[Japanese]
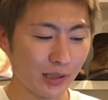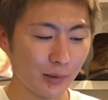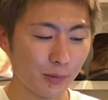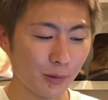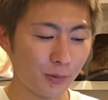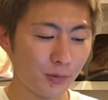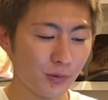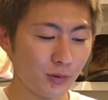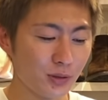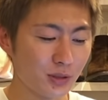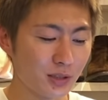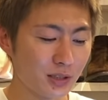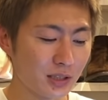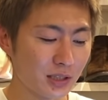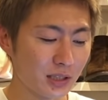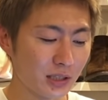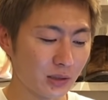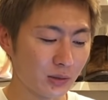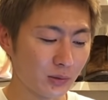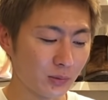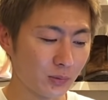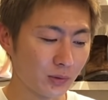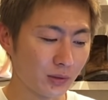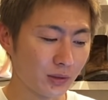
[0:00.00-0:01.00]
ブーツ好きな
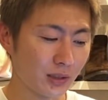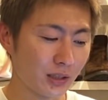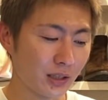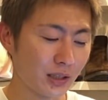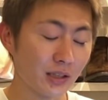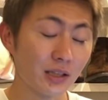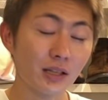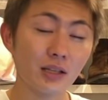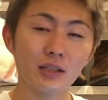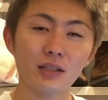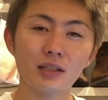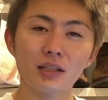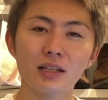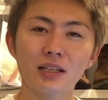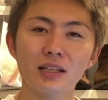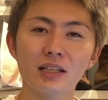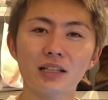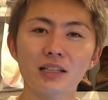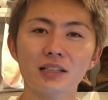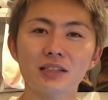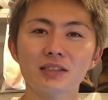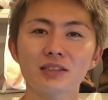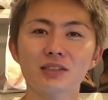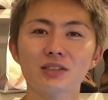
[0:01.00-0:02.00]
人とかあれね丈
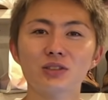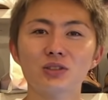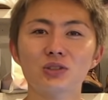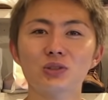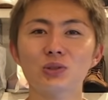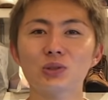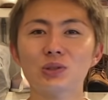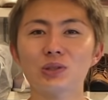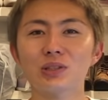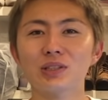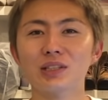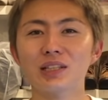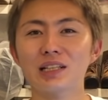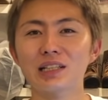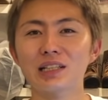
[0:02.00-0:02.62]
感すごいあれす